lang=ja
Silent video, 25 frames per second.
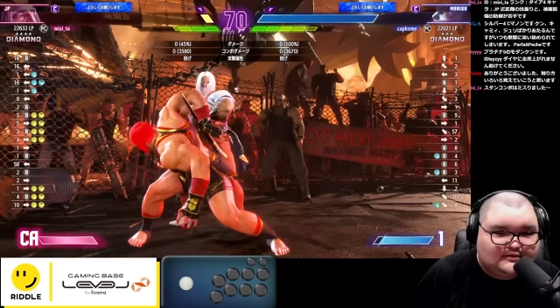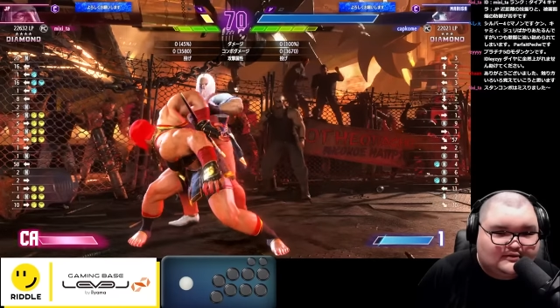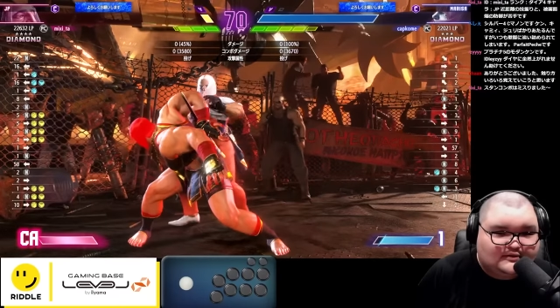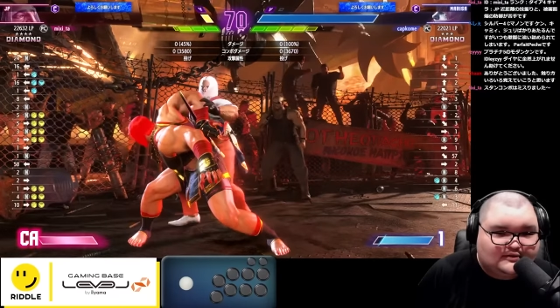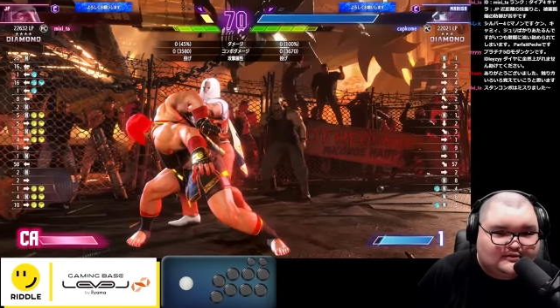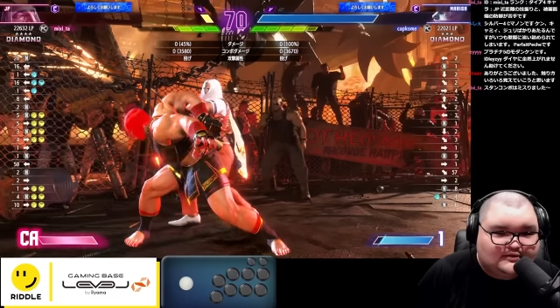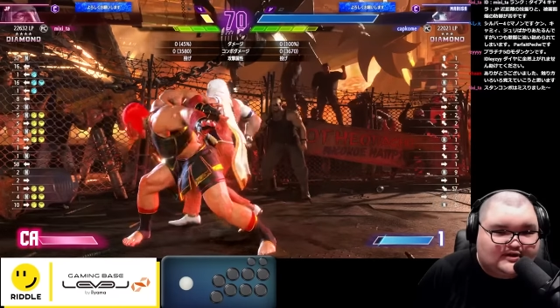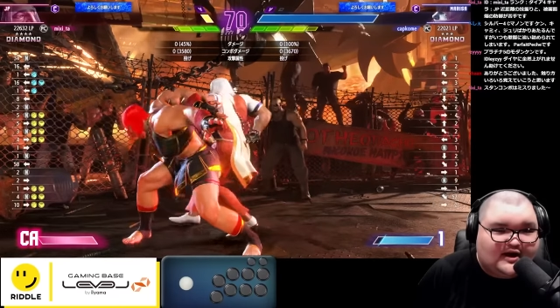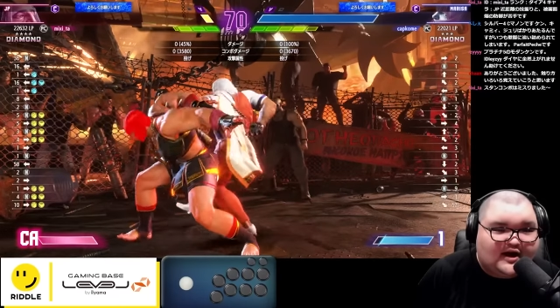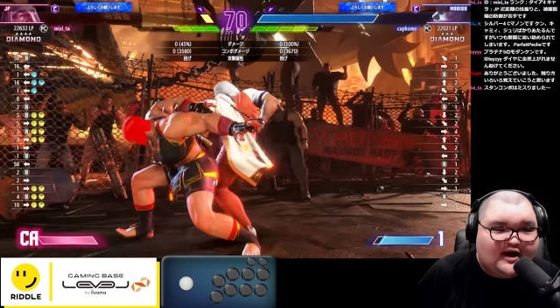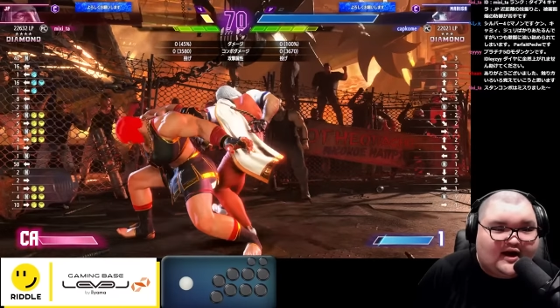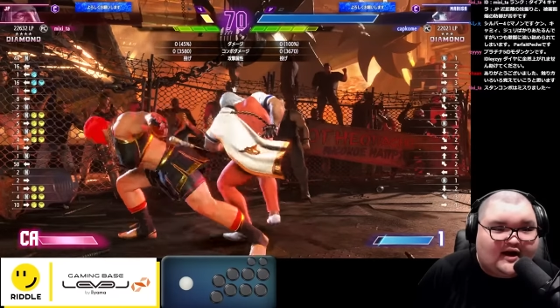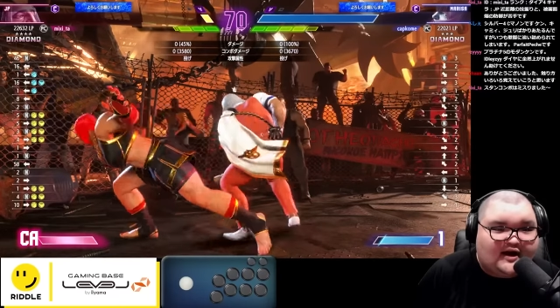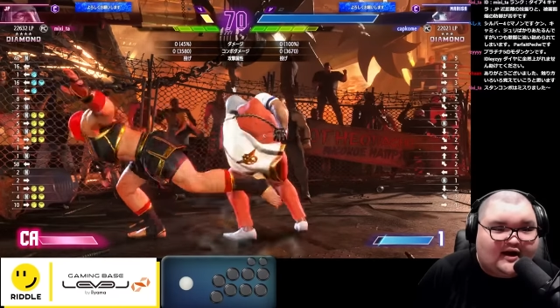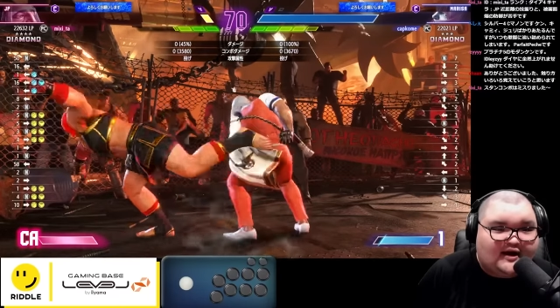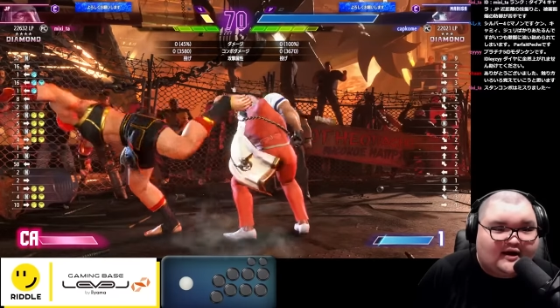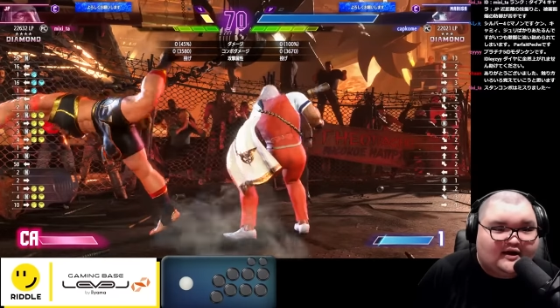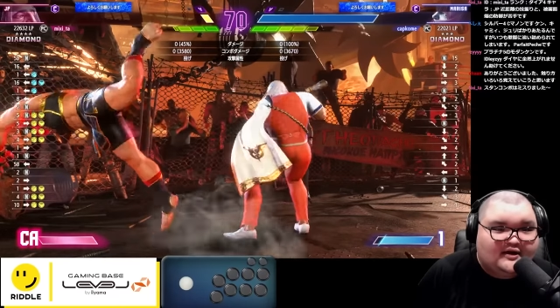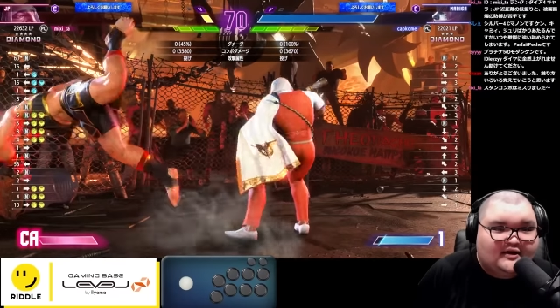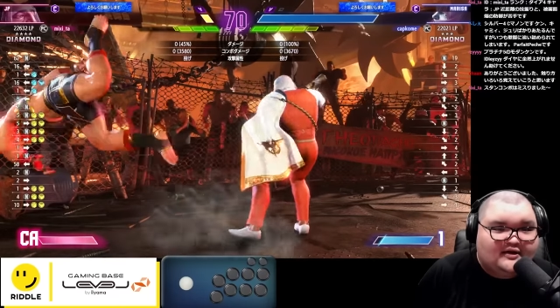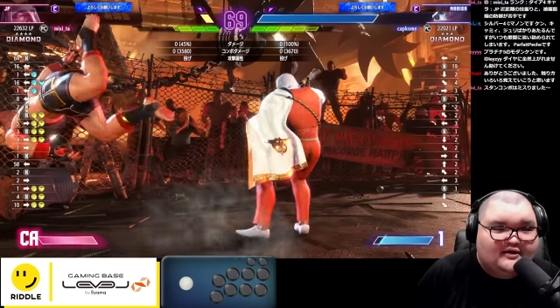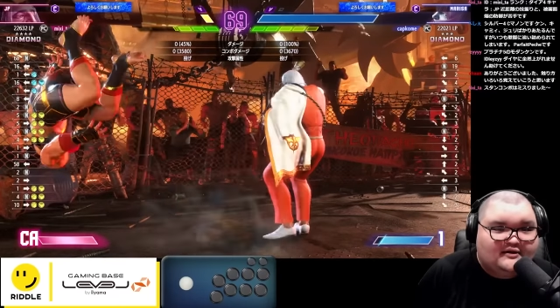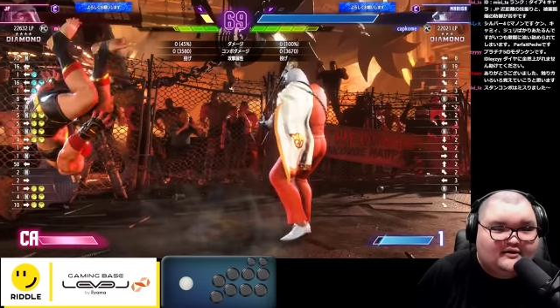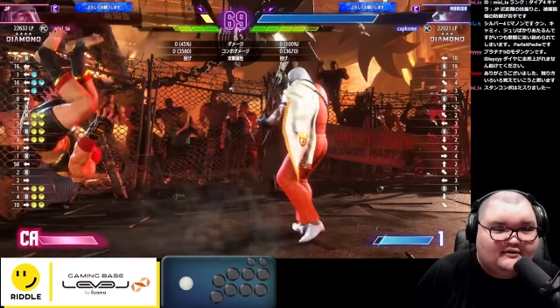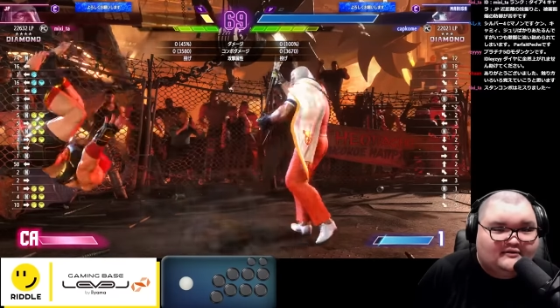でかい
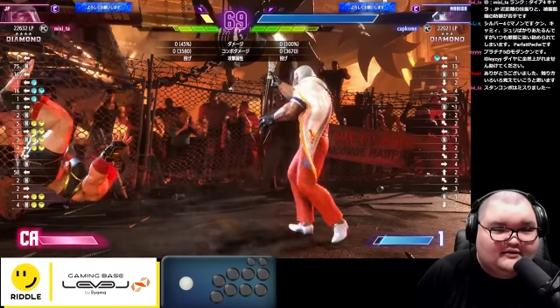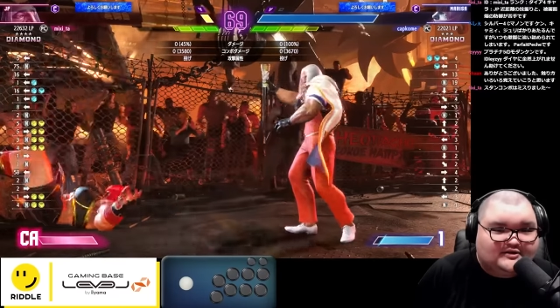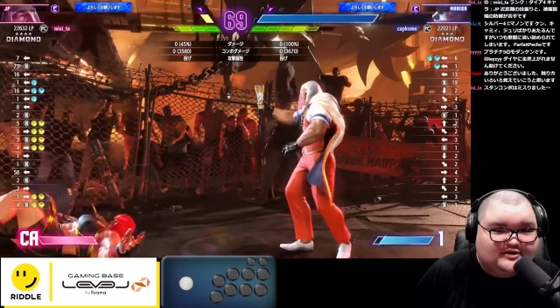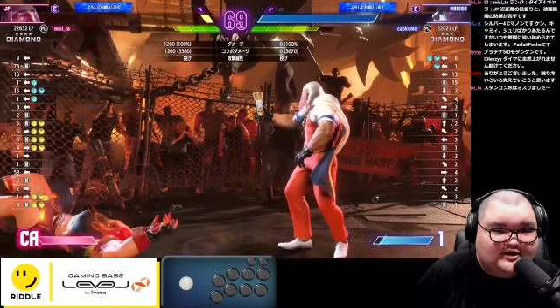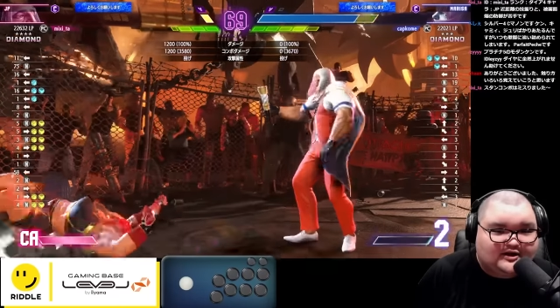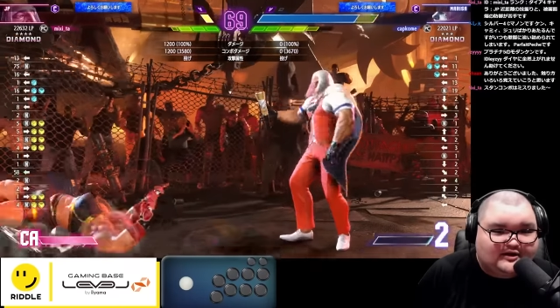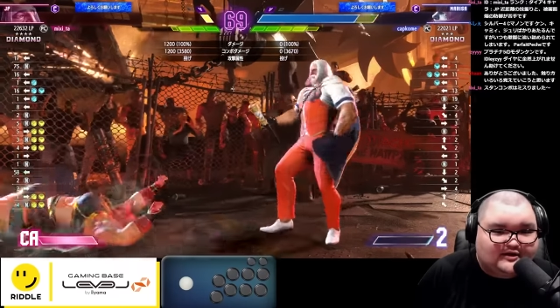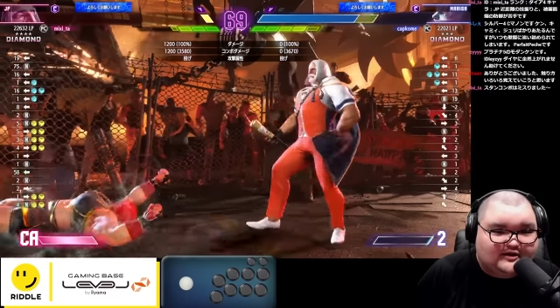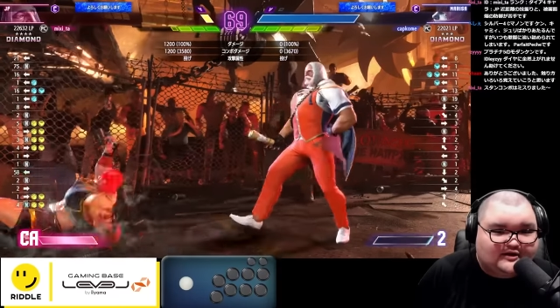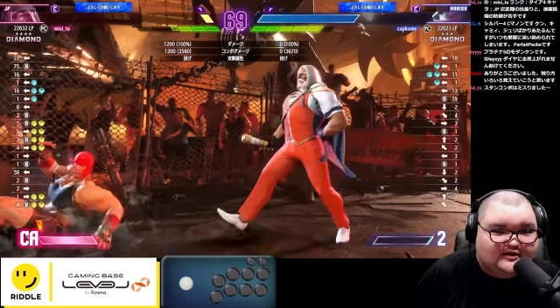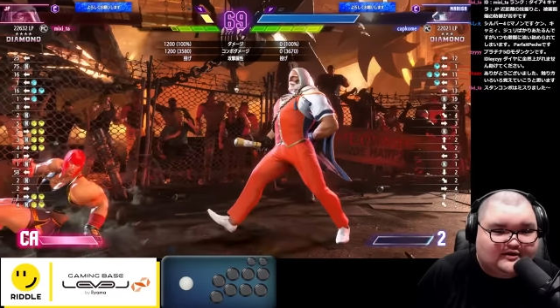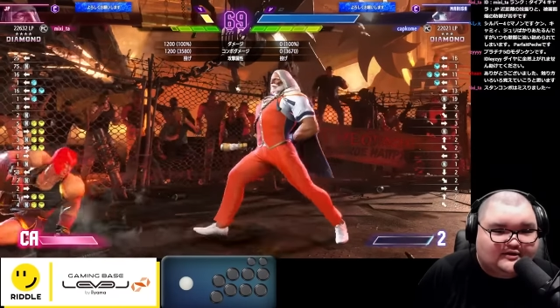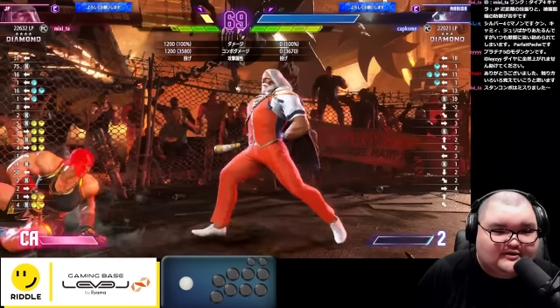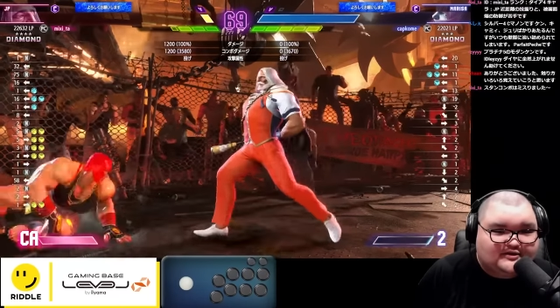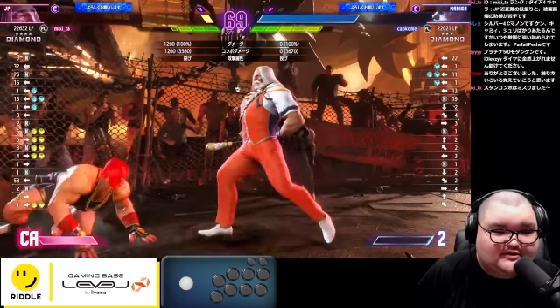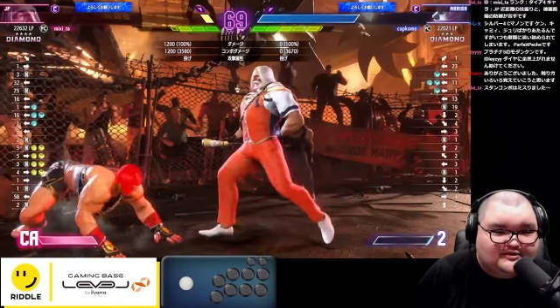ワンチャンある